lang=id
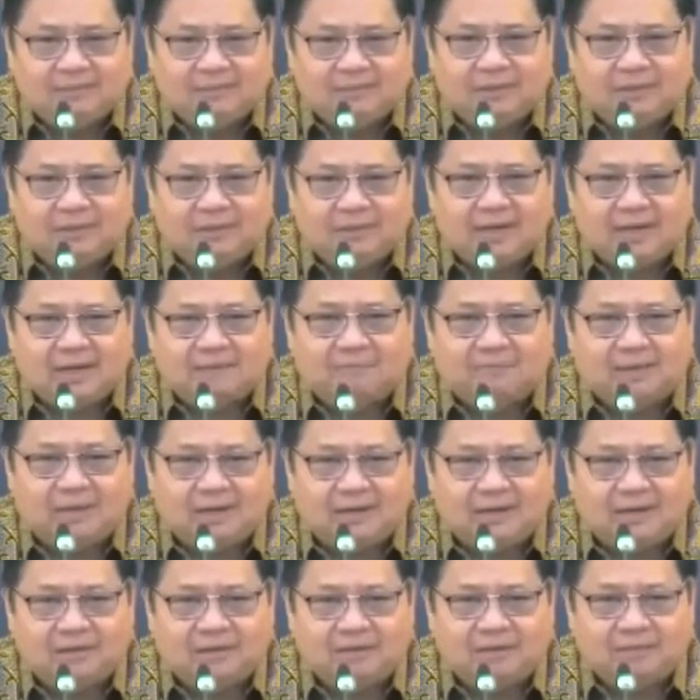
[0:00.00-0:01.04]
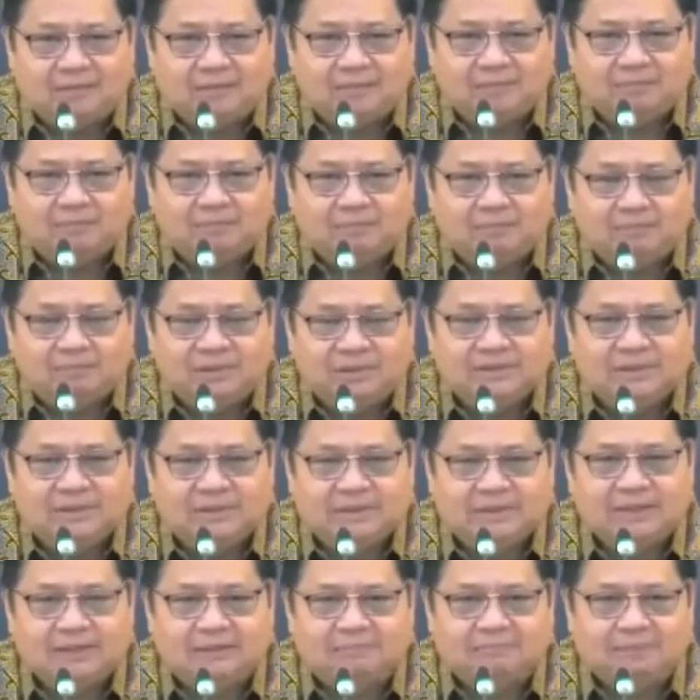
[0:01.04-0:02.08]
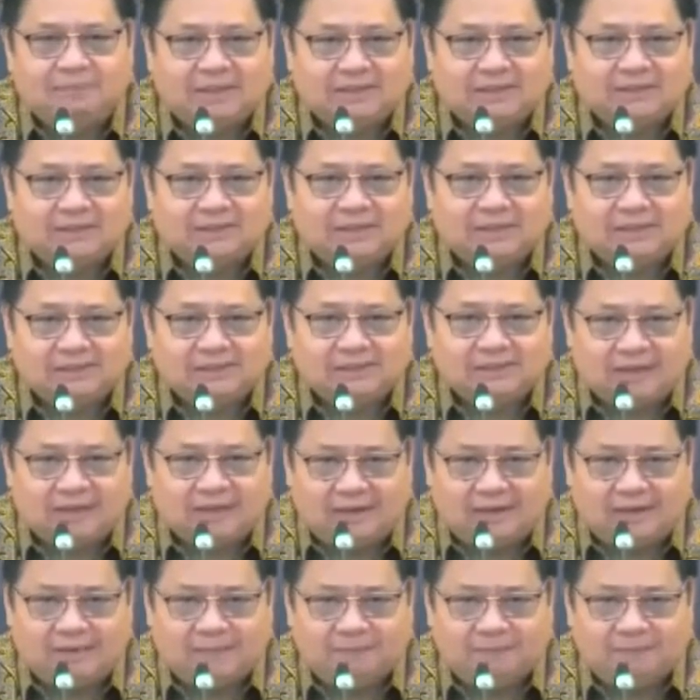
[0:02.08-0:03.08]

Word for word: diharapkan bisa tepat sasaran